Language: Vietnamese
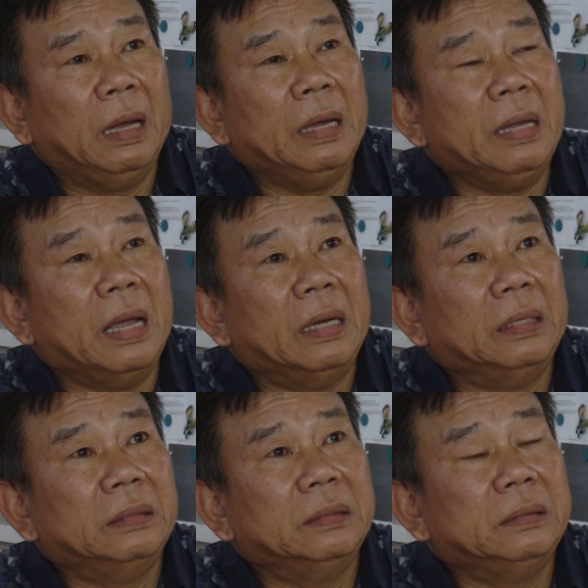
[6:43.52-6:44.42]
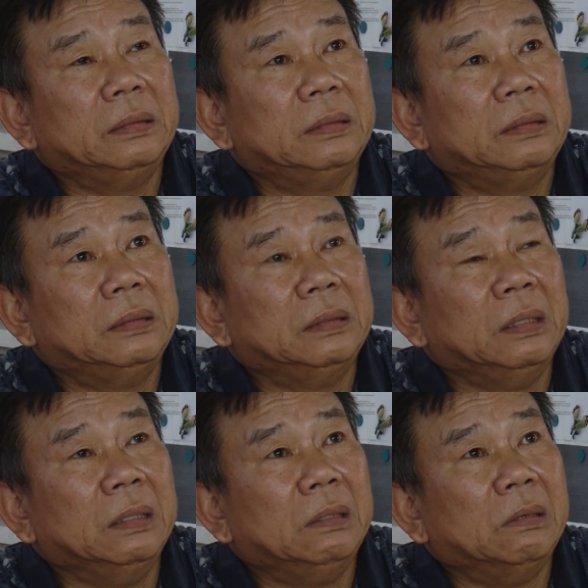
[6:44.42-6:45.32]
Trời ơi
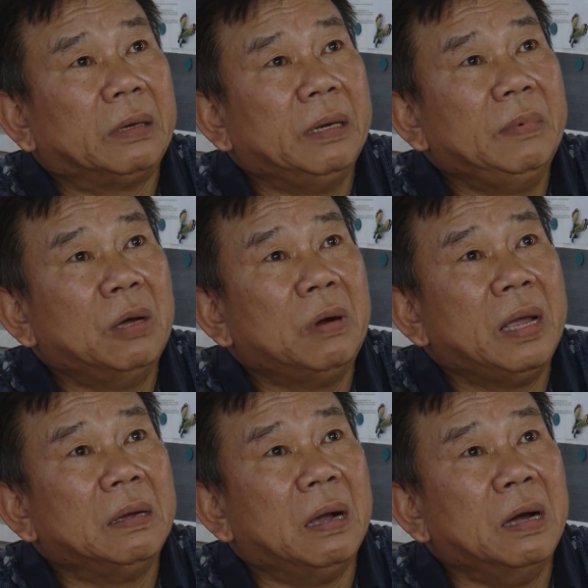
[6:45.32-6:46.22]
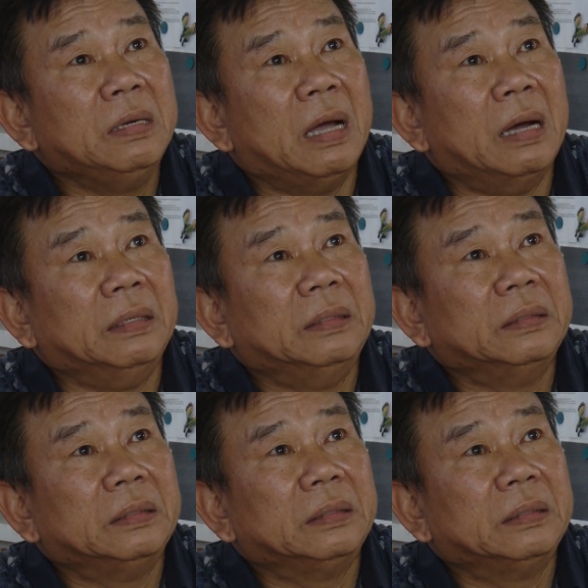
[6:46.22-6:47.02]
Kiếm tiền ở đâu đây gửi ta